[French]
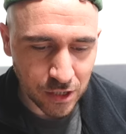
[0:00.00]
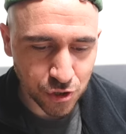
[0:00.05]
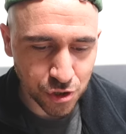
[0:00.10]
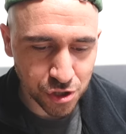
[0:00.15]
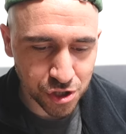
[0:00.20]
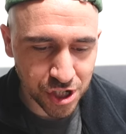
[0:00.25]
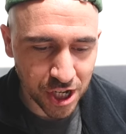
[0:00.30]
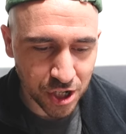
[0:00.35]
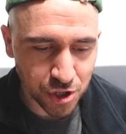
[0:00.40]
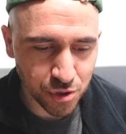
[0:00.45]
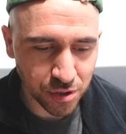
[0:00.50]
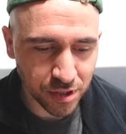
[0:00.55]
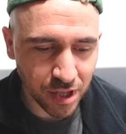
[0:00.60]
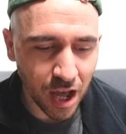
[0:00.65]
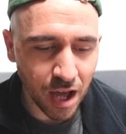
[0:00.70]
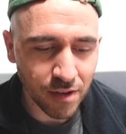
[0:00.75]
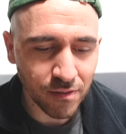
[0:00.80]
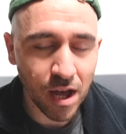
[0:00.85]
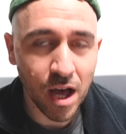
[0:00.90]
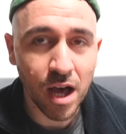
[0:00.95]
Je cherche du
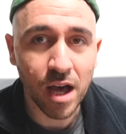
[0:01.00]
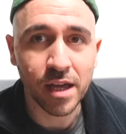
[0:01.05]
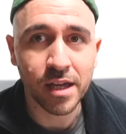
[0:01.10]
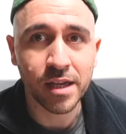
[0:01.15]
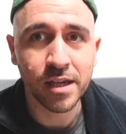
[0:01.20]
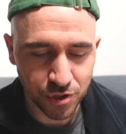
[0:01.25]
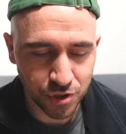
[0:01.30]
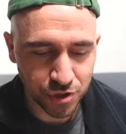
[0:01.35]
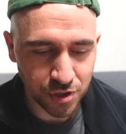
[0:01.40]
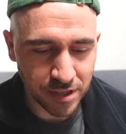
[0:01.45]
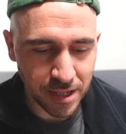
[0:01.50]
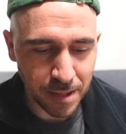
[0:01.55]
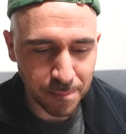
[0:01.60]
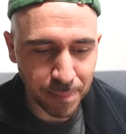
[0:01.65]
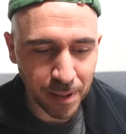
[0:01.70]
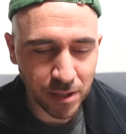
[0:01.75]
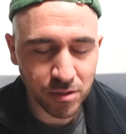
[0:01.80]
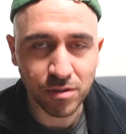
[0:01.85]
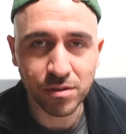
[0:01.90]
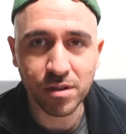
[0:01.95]
travail. Je n'ai
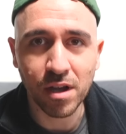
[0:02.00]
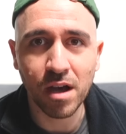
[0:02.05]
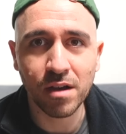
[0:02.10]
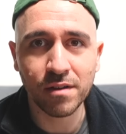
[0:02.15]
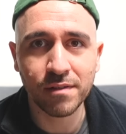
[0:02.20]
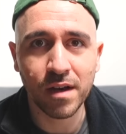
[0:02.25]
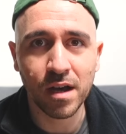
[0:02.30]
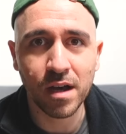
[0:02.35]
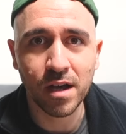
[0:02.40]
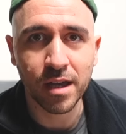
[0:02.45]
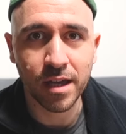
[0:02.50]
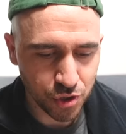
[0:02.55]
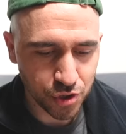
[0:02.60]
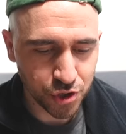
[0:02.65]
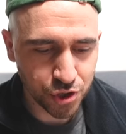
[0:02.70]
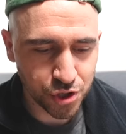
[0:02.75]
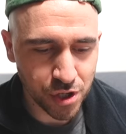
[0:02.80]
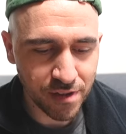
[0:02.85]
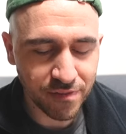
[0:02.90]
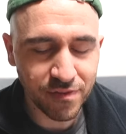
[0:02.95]
pas de travail.
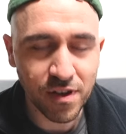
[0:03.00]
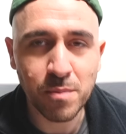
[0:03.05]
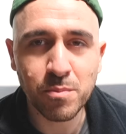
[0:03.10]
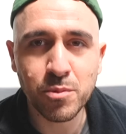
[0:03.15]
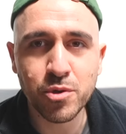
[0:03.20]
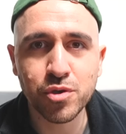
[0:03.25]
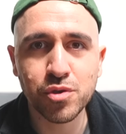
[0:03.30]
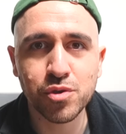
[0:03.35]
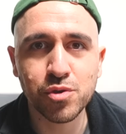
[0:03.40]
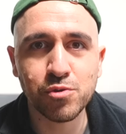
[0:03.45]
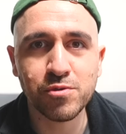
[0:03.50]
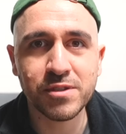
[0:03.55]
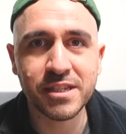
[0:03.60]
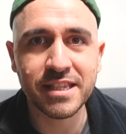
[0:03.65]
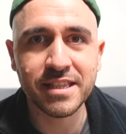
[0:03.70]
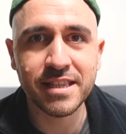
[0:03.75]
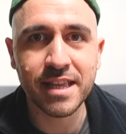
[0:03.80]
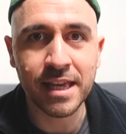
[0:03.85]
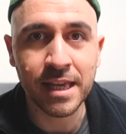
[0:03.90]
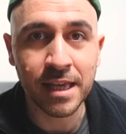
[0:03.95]
Je vais me
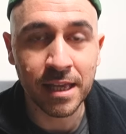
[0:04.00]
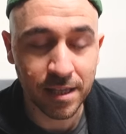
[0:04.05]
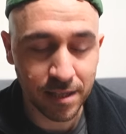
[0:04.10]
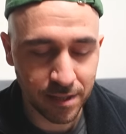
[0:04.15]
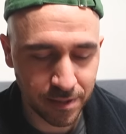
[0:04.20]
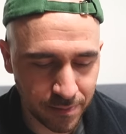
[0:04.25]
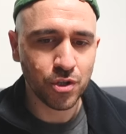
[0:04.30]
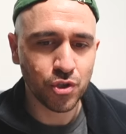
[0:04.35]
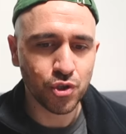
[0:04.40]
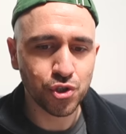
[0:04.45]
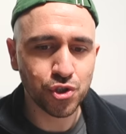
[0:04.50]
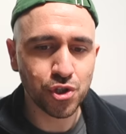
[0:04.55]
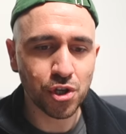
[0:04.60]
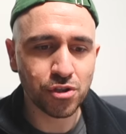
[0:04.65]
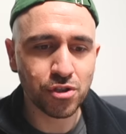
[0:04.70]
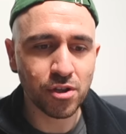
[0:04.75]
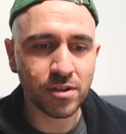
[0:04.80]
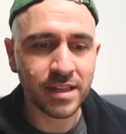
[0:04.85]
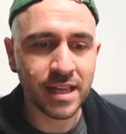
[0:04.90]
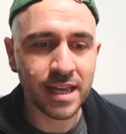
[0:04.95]
suicider. Je
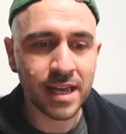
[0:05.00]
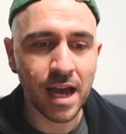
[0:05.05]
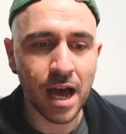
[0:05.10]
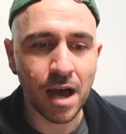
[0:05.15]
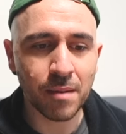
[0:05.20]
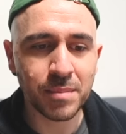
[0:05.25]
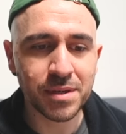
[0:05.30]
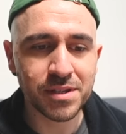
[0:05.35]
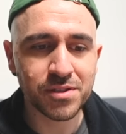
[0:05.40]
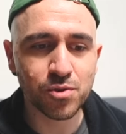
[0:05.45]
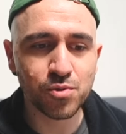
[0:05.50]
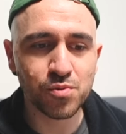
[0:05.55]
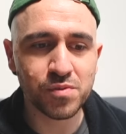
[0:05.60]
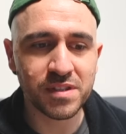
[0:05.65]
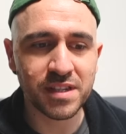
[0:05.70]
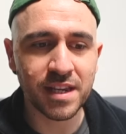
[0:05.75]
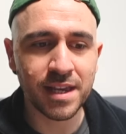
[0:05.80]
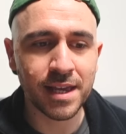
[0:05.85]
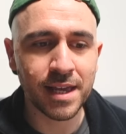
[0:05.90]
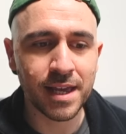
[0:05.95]
tenais à
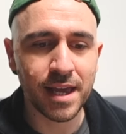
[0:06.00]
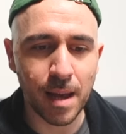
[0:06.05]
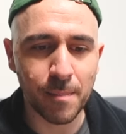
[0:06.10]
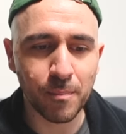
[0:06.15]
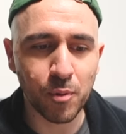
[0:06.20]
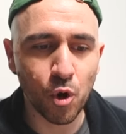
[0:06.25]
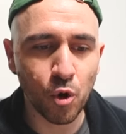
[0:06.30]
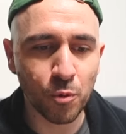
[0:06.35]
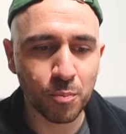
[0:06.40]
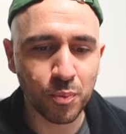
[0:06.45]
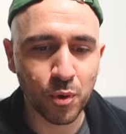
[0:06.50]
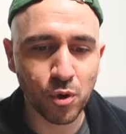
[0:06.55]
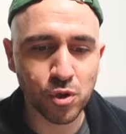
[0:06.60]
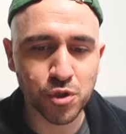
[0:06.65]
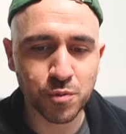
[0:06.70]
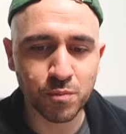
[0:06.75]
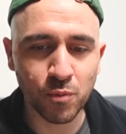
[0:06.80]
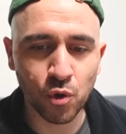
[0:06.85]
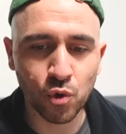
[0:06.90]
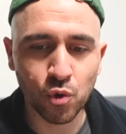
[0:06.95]
m'excuser à propos
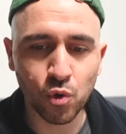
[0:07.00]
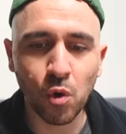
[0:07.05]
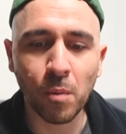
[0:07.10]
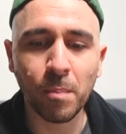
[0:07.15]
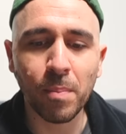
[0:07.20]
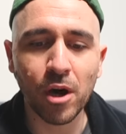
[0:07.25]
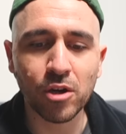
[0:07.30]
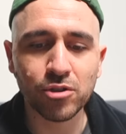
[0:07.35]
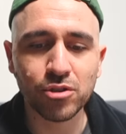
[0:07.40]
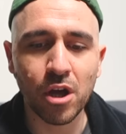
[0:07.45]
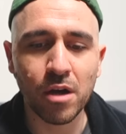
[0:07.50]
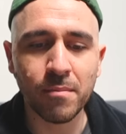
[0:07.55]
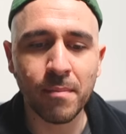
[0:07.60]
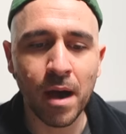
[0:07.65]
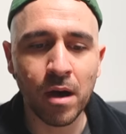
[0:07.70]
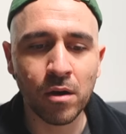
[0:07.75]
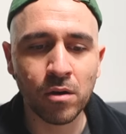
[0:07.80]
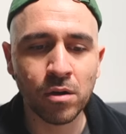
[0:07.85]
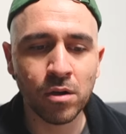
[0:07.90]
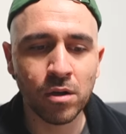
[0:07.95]
de mon
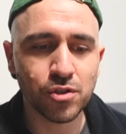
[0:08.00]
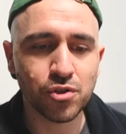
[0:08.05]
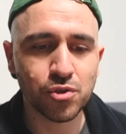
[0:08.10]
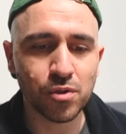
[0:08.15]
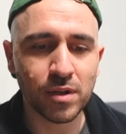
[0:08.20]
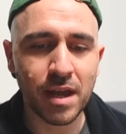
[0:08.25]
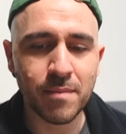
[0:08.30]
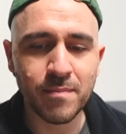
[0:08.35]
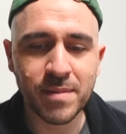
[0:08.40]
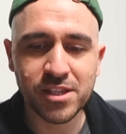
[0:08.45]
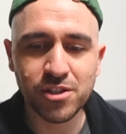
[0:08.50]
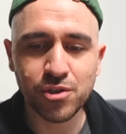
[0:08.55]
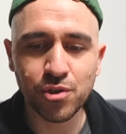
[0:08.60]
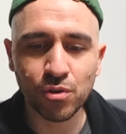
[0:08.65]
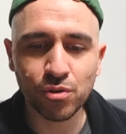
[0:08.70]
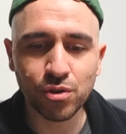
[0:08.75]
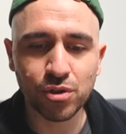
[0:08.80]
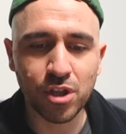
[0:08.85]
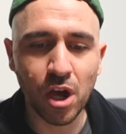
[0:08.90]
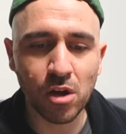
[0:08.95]
comportement sur
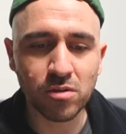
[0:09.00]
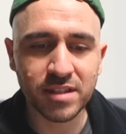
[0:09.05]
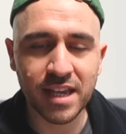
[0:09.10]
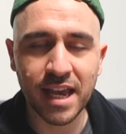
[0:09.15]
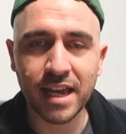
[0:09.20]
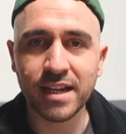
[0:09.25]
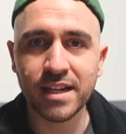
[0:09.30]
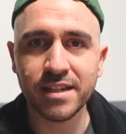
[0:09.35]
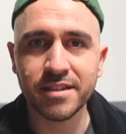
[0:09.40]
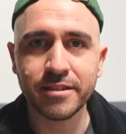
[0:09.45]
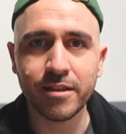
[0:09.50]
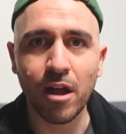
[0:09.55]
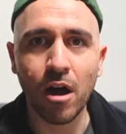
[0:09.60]
l'émission Danse avec les